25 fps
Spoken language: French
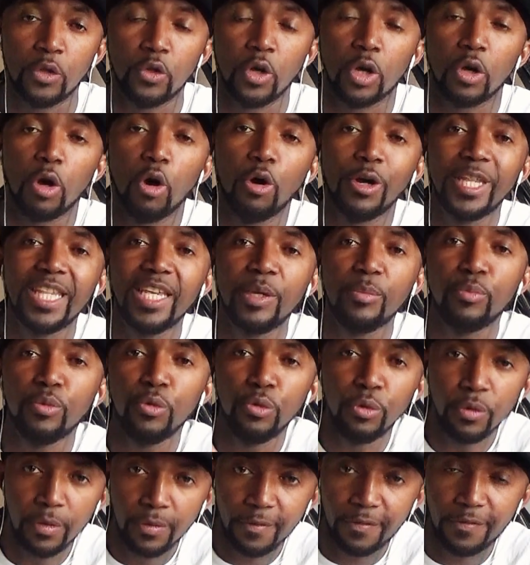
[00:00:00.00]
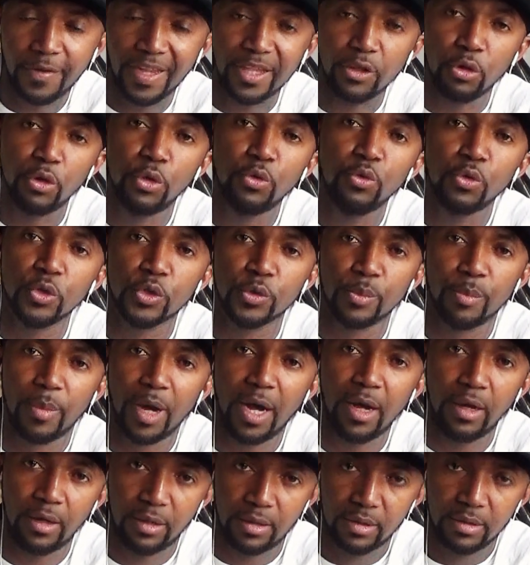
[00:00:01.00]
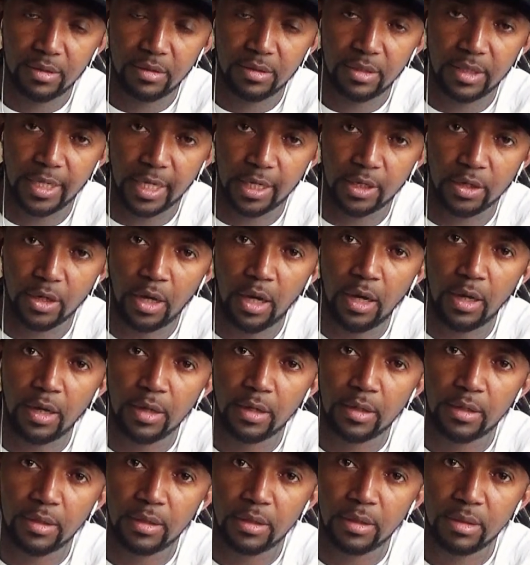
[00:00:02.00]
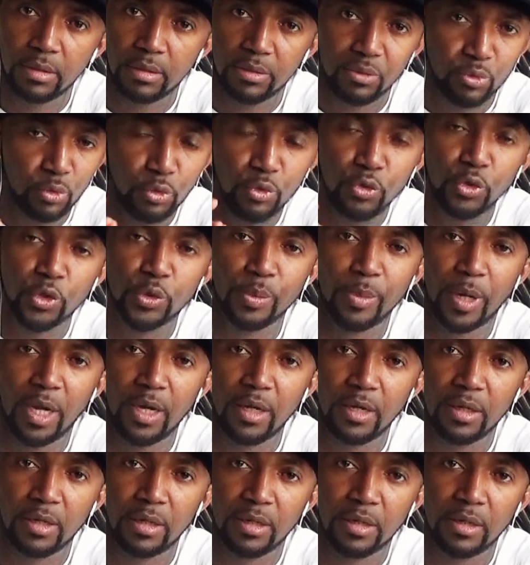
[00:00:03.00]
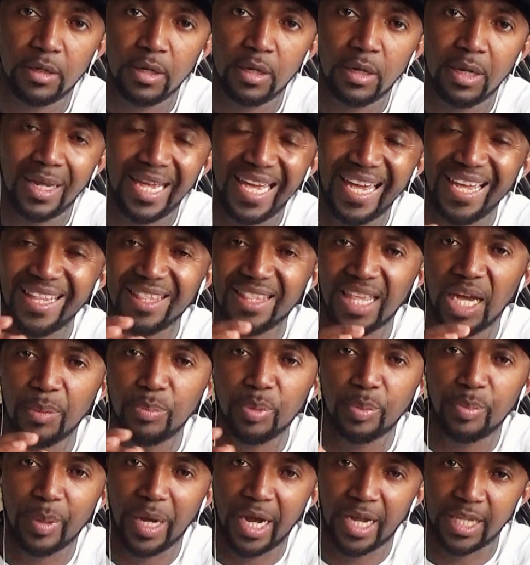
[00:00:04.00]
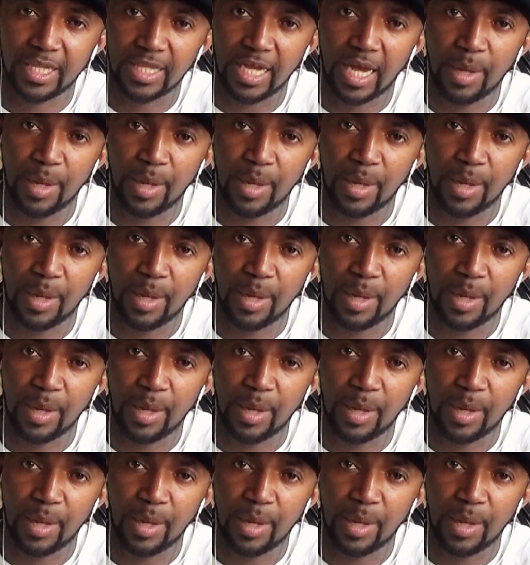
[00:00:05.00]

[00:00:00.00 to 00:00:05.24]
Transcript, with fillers: Donc au début, faites-le doucement, d'accord Tout doucement, étape par